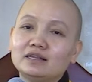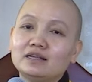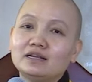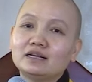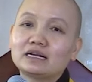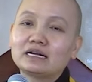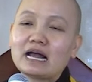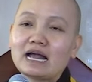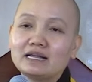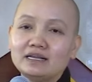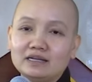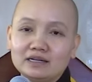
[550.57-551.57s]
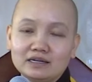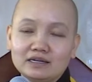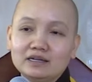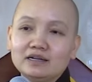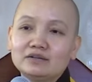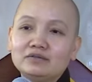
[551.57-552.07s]
Thì ngài
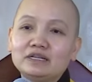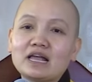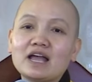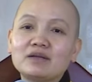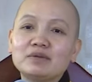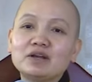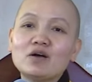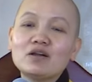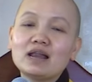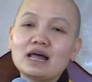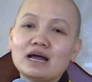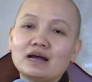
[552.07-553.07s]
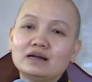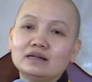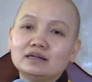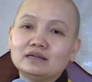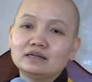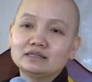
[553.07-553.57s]
vị thầy mới nói là
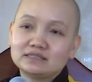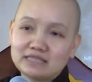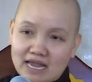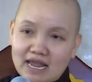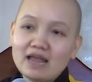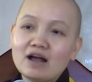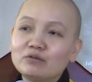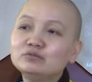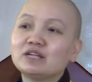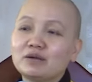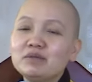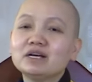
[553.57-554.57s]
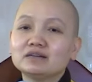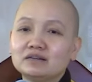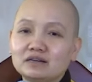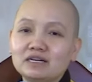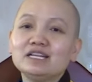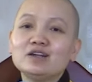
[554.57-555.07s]
sẽ ông sẽ biết
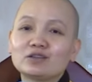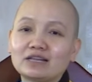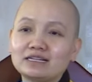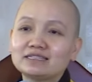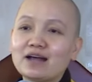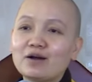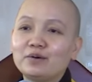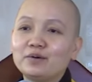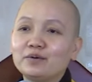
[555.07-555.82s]
được lý do tại sao.